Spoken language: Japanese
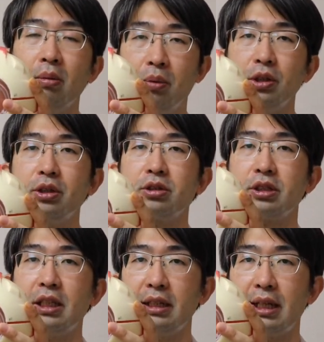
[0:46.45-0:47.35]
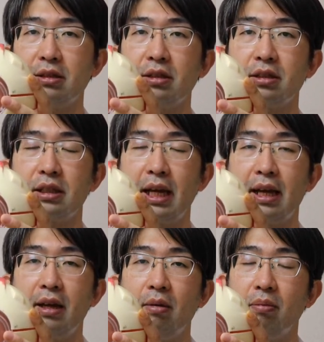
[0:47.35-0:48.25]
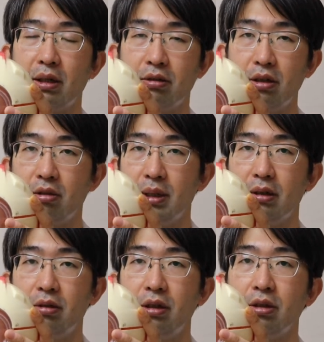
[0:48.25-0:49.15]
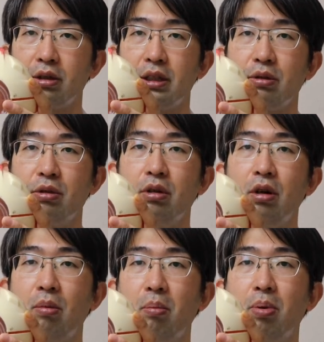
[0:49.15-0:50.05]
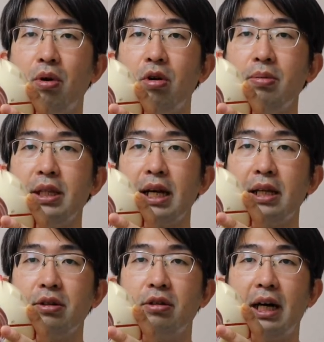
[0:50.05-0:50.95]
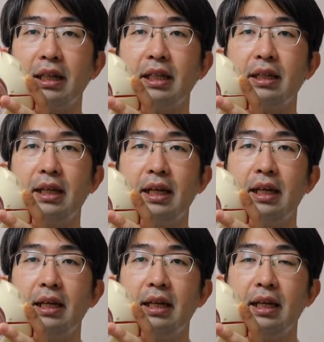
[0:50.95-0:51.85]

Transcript: もう一つ診察室で麻酔の目薬をしてこう棒みたいのを当てて、